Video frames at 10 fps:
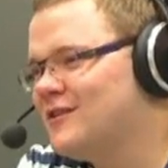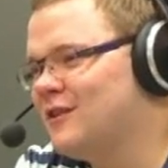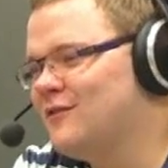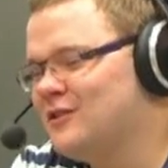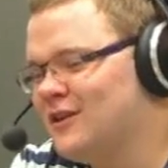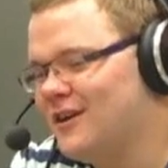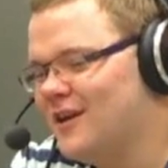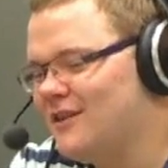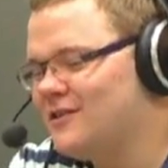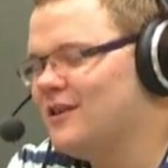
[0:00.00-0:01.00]
Соответственно,
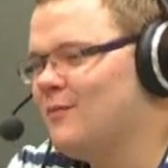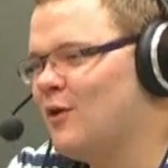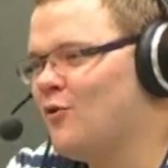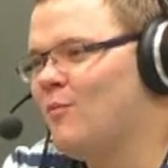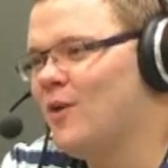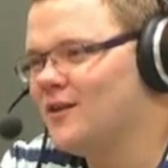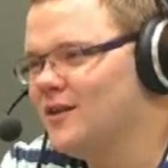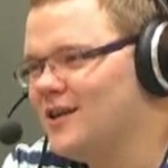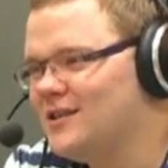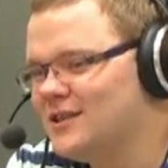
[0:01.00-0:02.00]
я их всегда могу
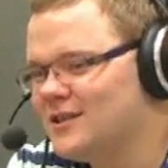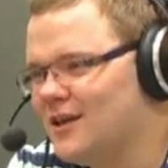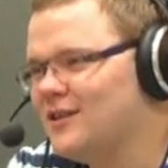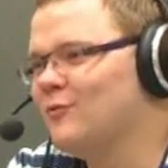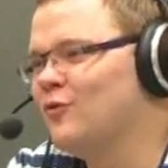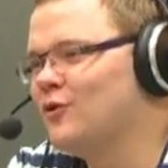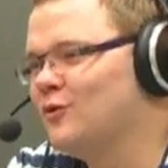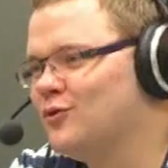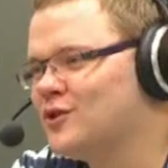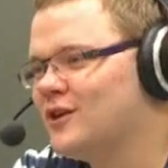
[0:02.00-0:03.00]
обогнать и стать намного
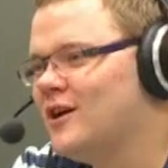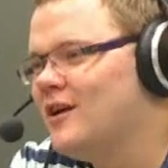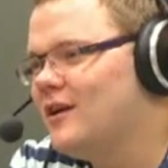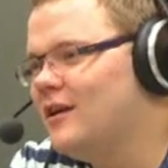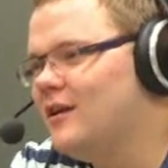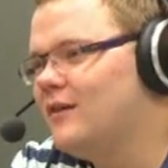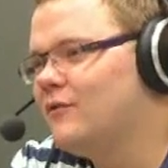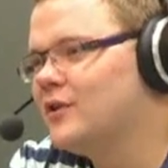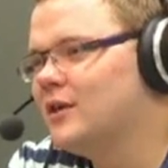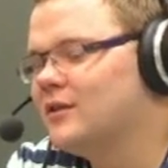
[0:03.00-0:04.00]
лучше. И
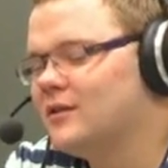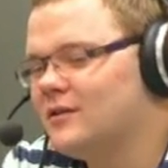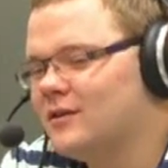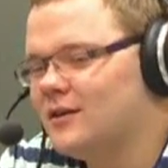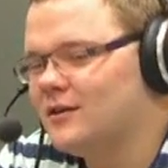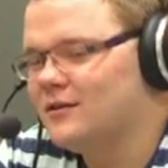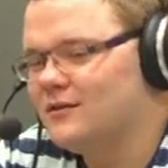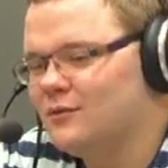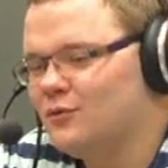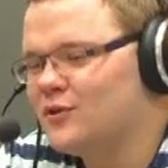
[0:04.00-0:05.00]
вот этот
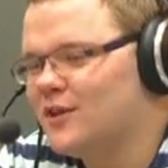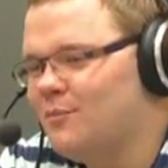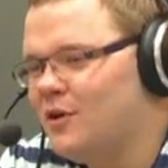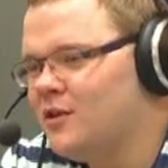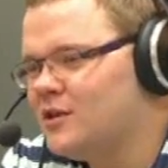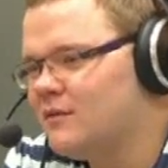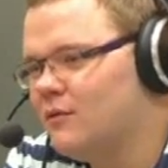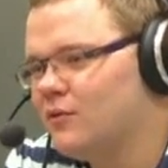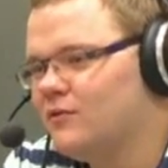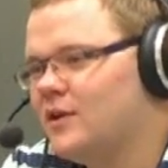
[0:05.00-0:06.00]
э, дух
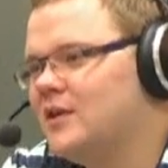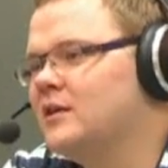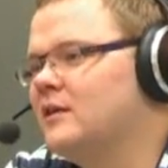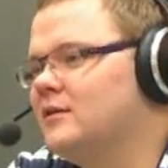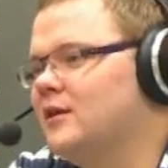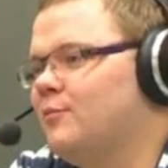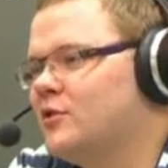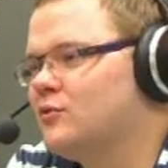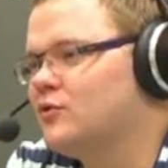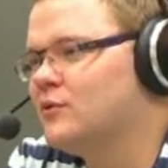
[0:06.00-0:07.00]
соперничества, он в трейдинге всегда
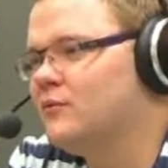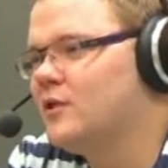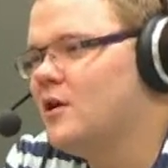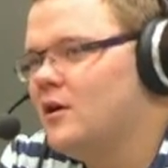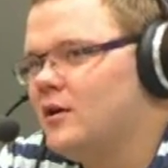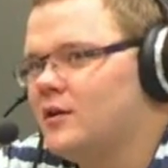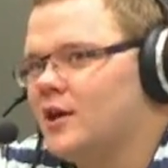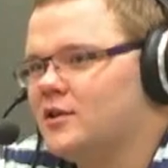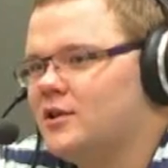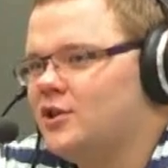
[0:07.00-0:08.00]
присутствует.
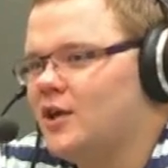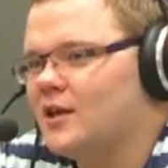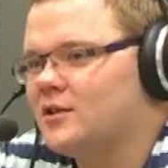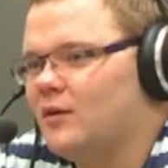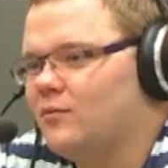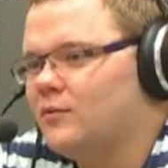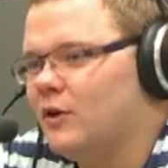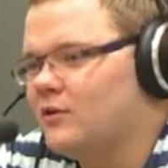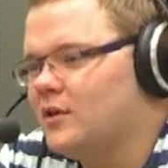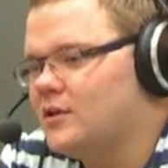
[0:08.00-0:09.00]
Даже сейчас там у
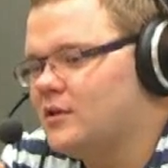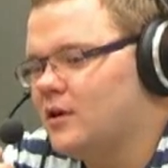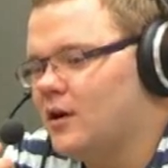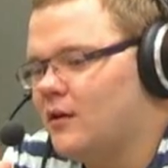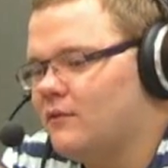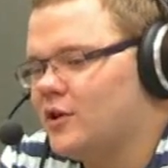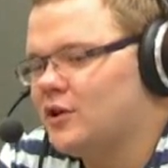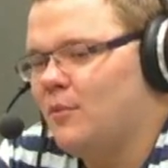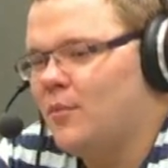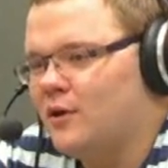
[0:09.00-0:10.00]
меня вот есть а, в
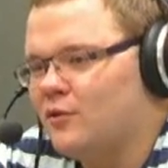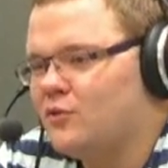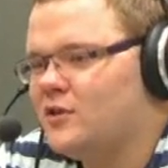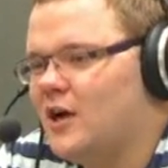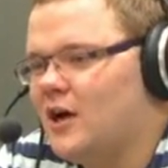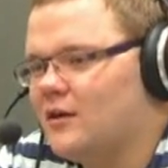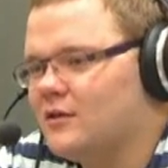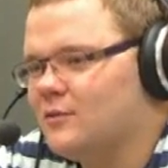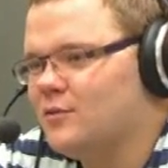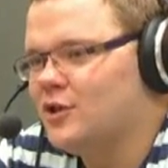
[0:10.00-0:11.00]
нашей компании
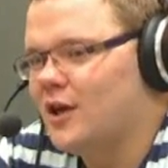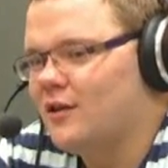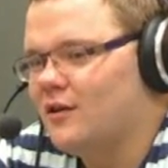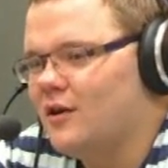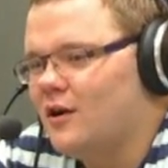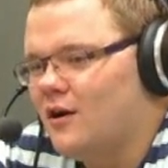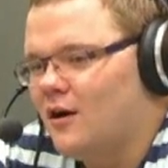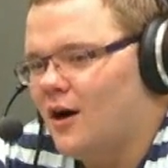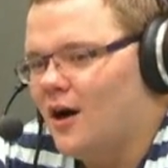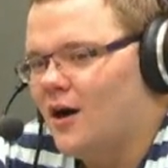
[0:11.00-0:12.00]
друзья замечательные.
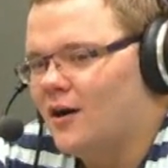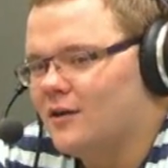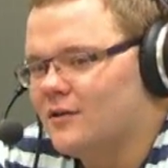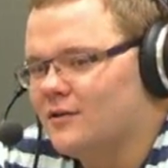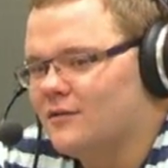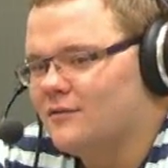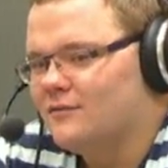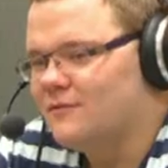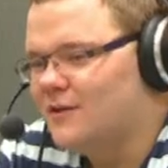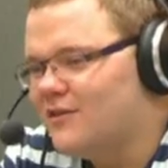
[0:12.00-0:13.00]
А,
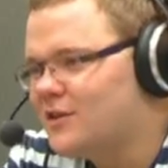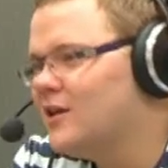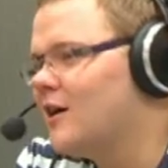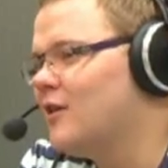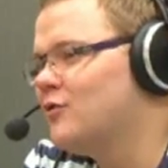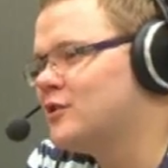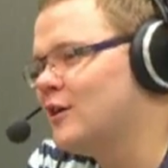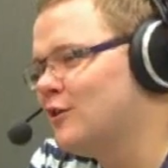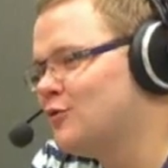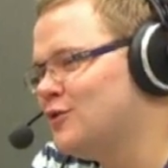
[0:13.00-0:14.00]
я всегда радуюсь,
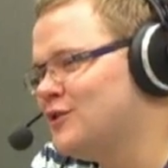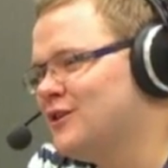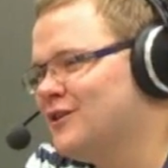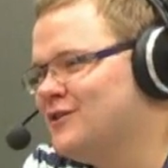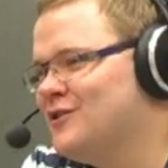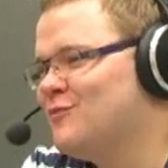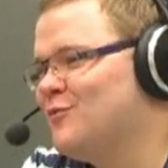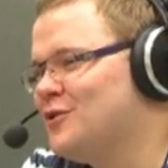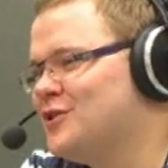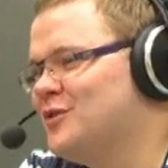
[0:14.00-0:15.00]
когда кто-то делает денег
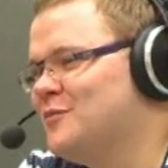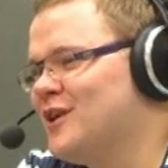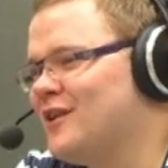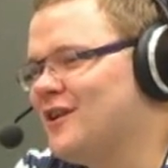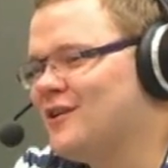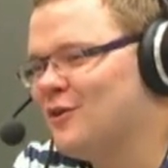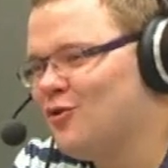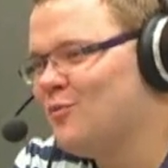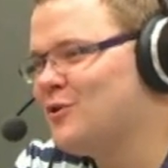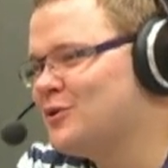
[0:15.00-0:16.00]
больше, чем я. Да, и
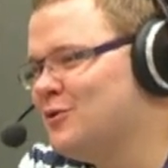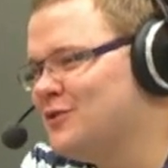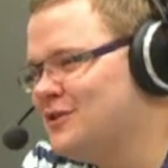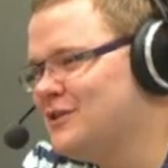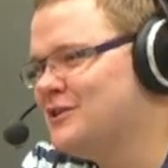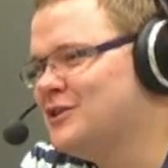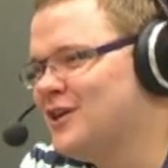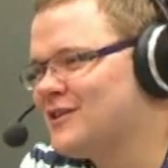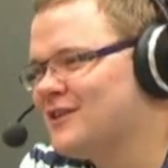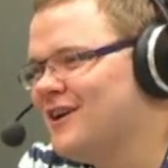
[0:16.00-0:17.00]
такое происходит, естественно,
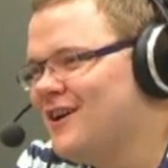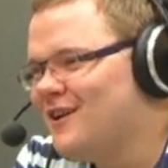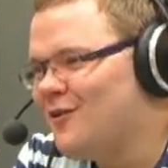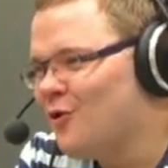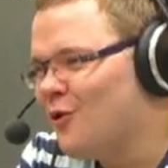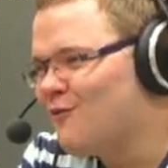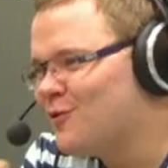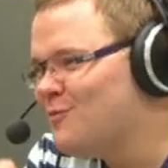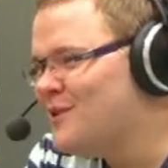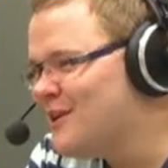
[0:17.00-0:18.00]
часто. Но в
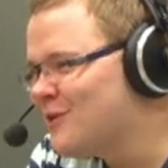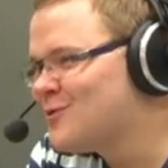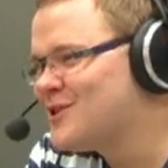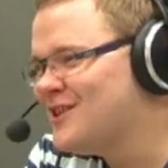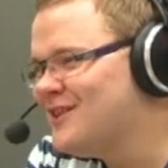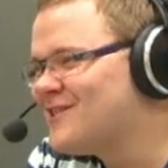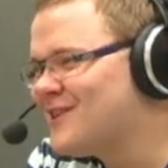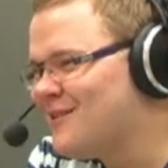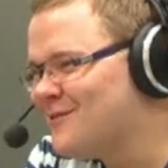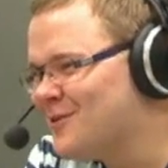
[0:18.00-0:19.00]
глубине души
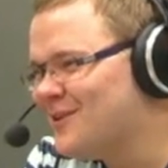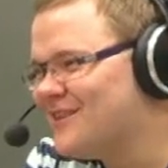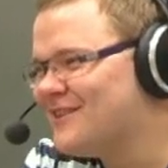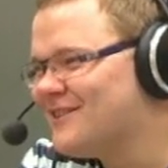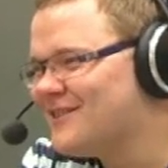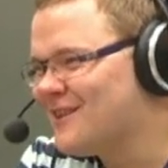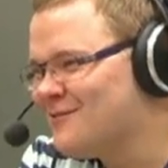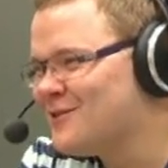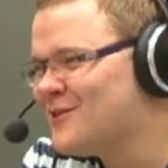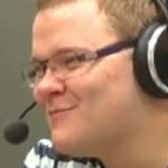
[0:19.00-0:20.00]
все равно, все
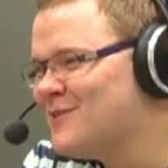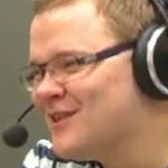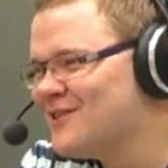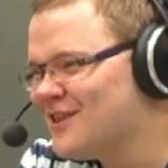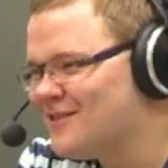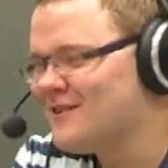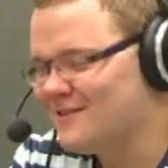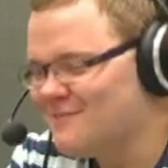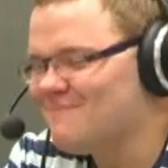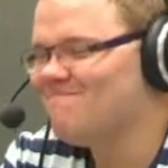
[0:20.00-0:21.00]
равно ты испытываешь
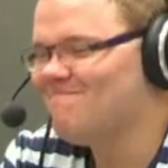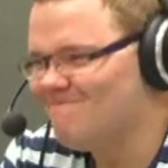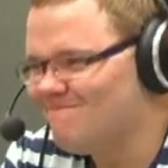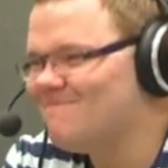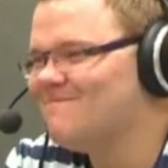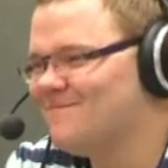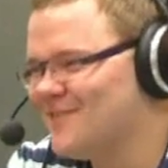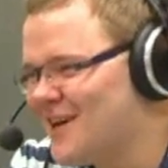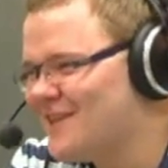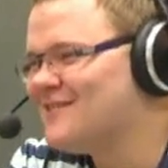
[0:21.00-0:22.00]
какой-то... Угу,
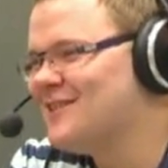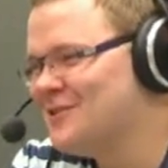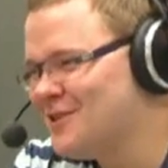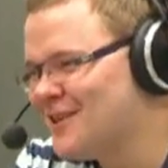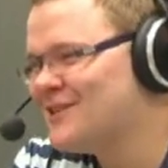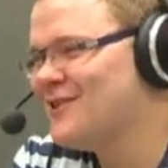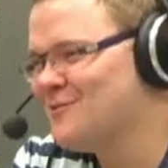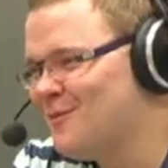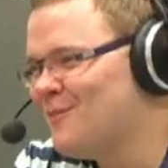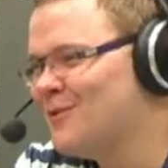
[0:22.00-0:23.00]
угу, ладно, в следующий раз я
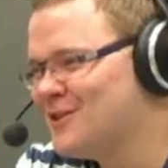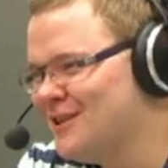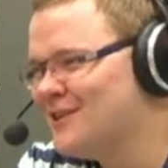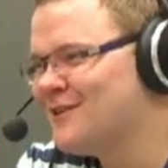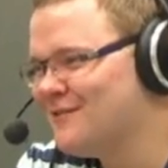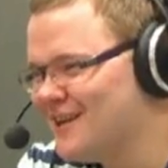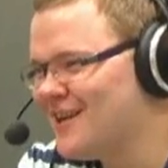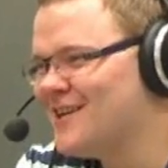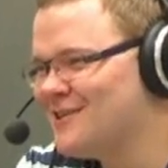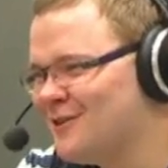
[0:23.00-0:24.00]
возьму побольше рисков, и
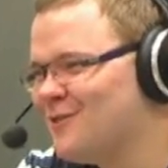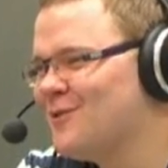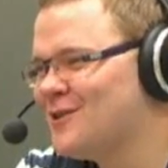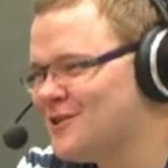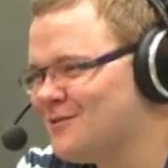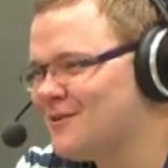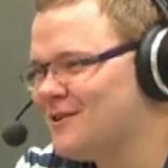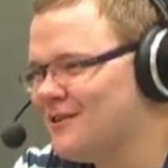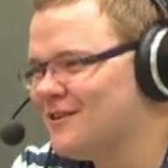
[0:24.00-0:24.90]
я, я сделаю больше, чем ты.